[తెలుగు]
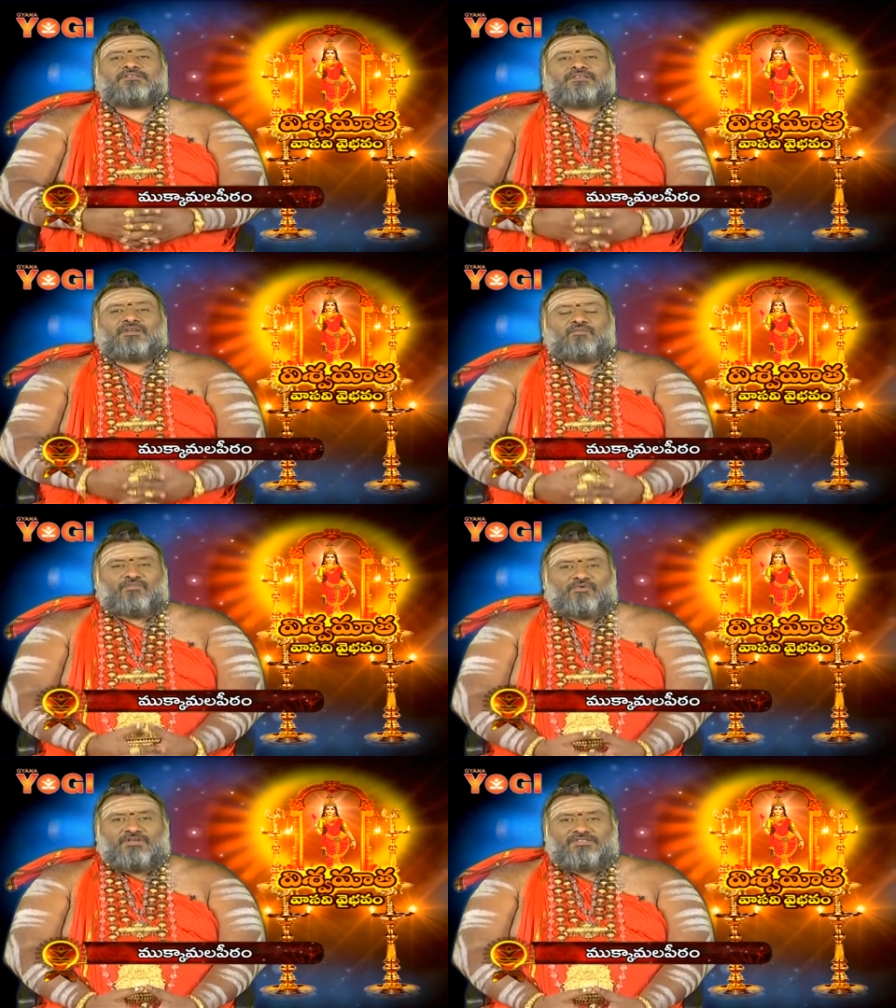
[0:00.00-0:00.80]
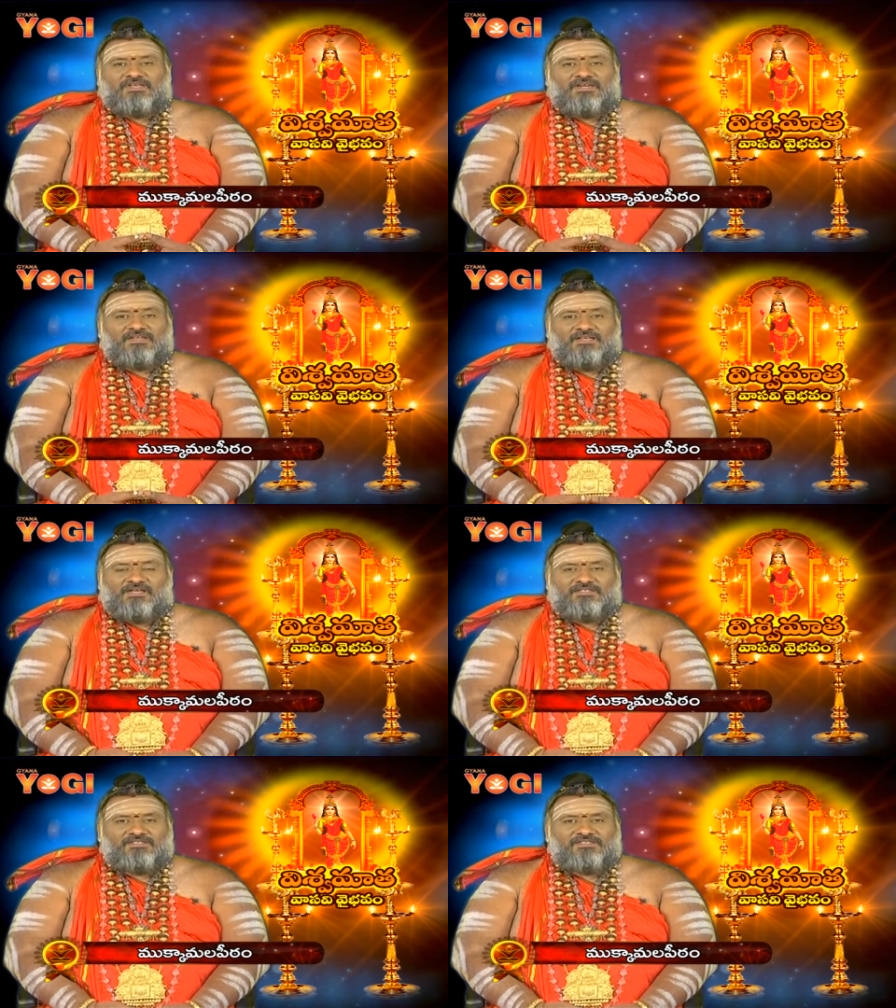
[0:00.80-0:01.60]
సరే మోక్షాన్ని
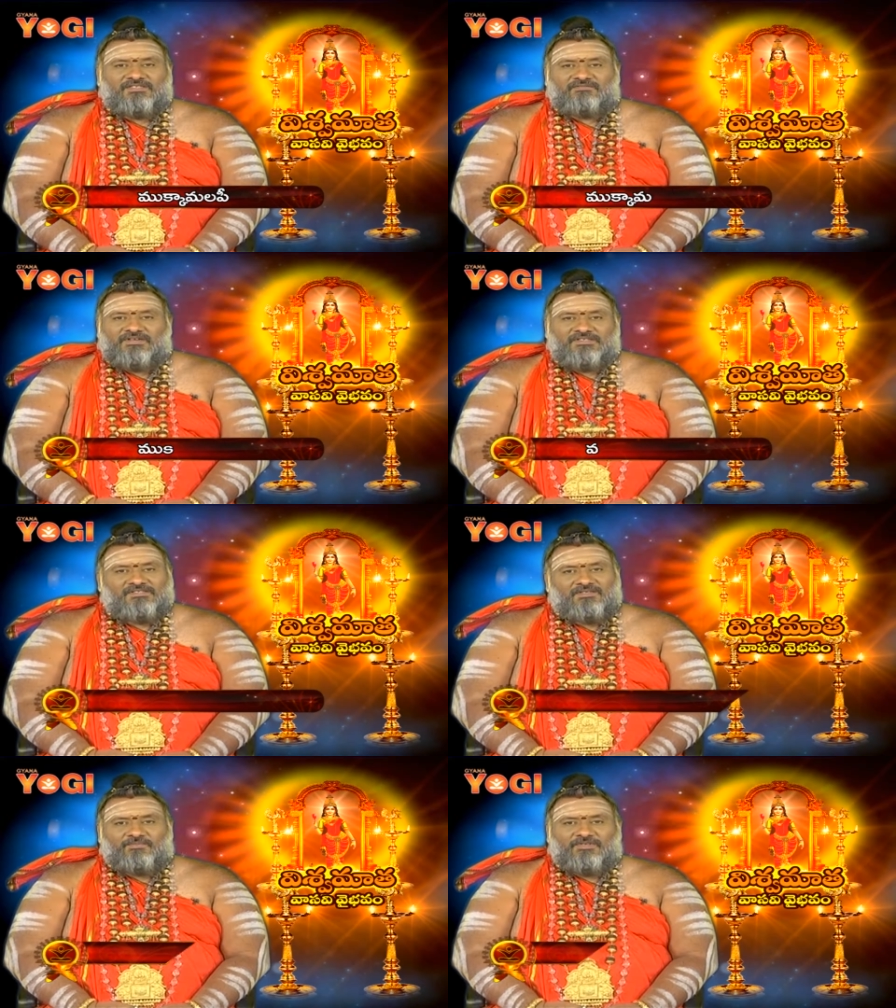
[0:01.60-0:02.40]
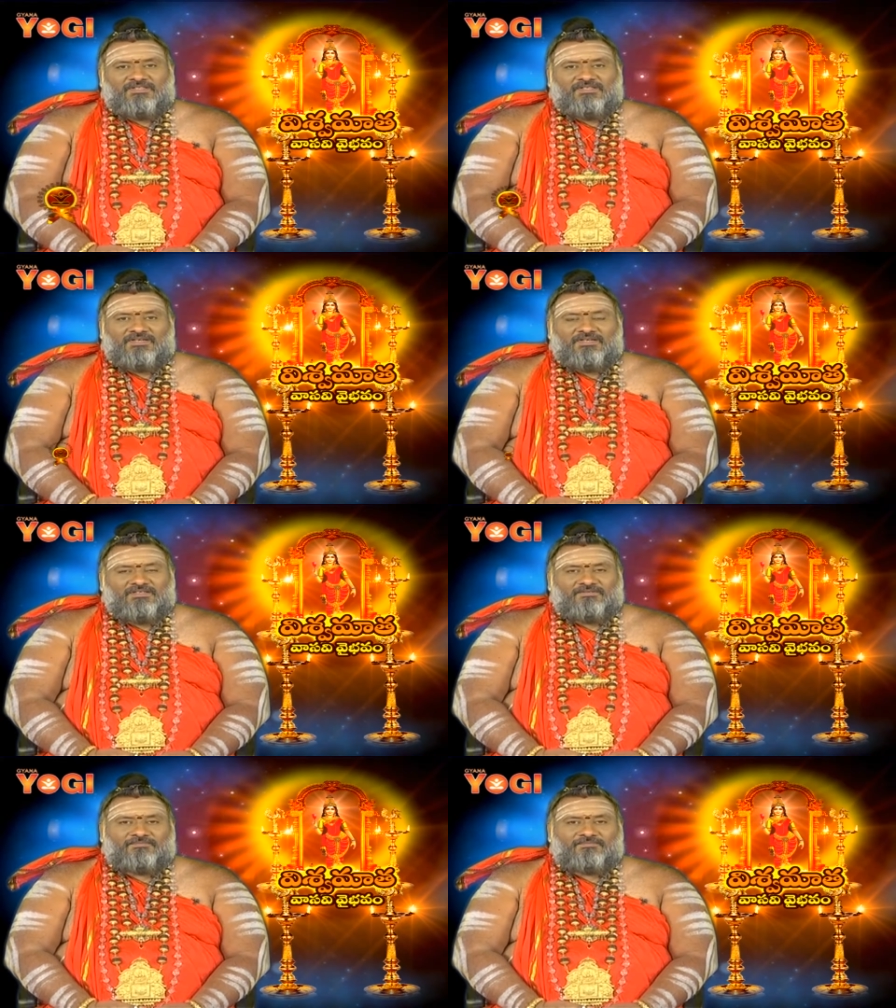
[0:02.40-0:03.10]
కాంక్షించడం అంటే సరిపోయిందండి